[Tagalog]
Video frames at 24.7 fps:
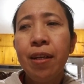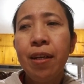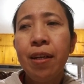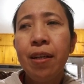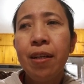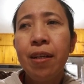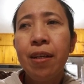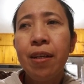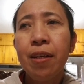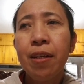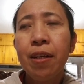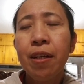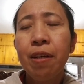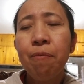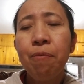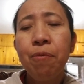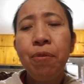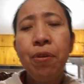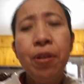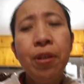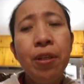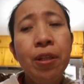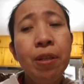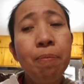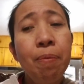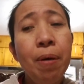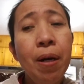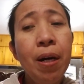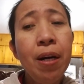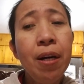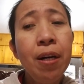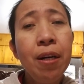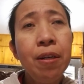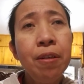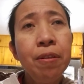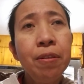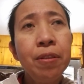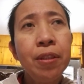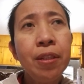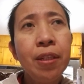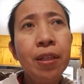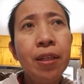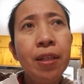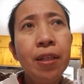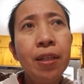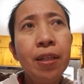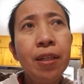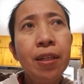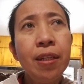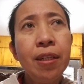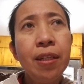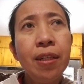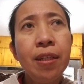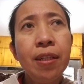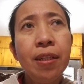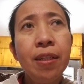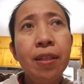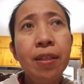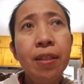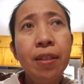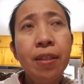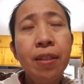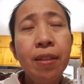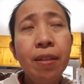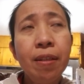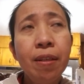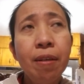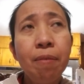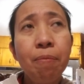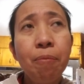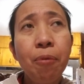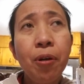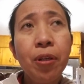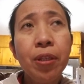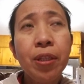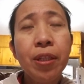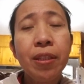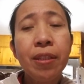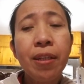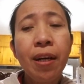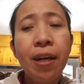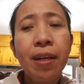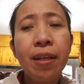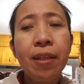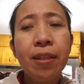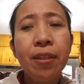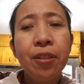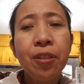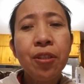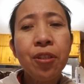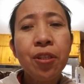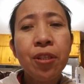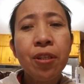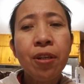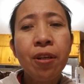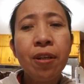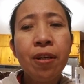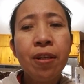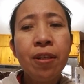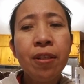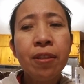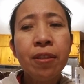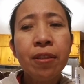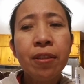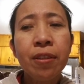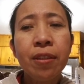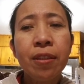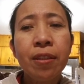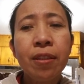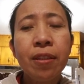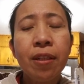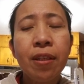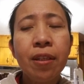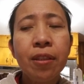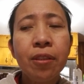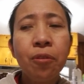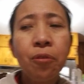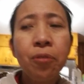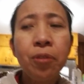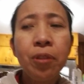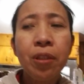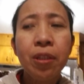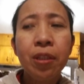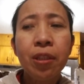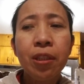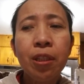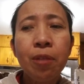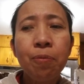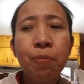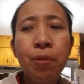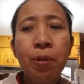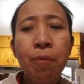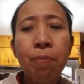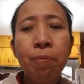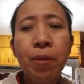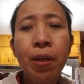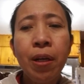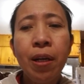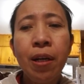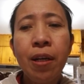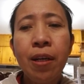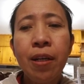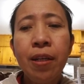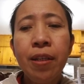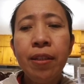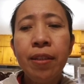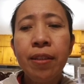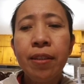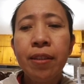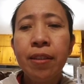Uh, have you heard about the... Uh, Bonnie Tyler songs, the Total Eclipse of the Heart.